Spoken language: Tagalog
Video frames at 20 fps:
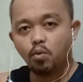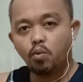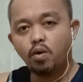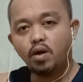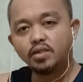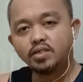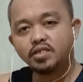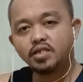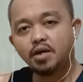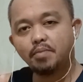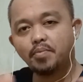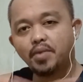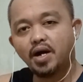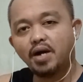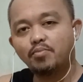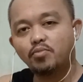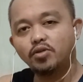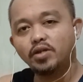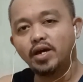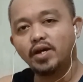What's up
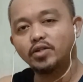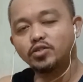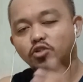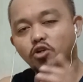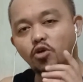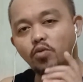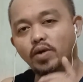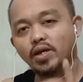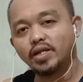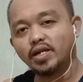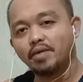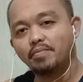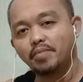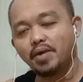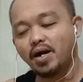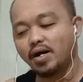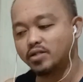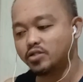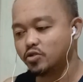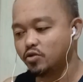mga bolero? So, welcome
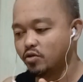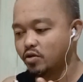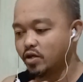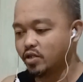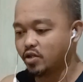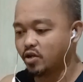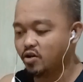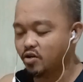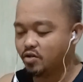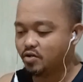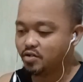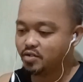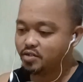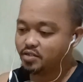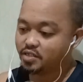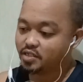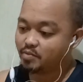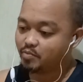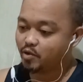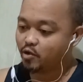back. So, ito.
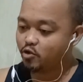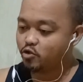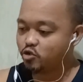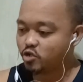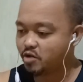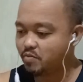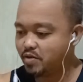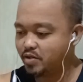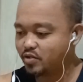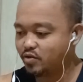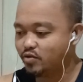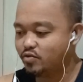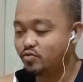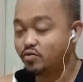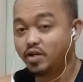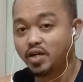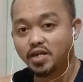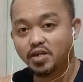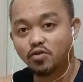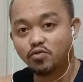Panood nyo na ba to
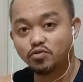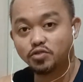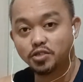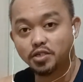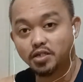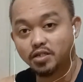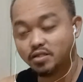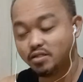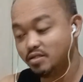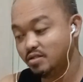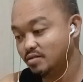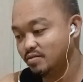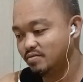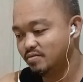yung kay Coach Kit?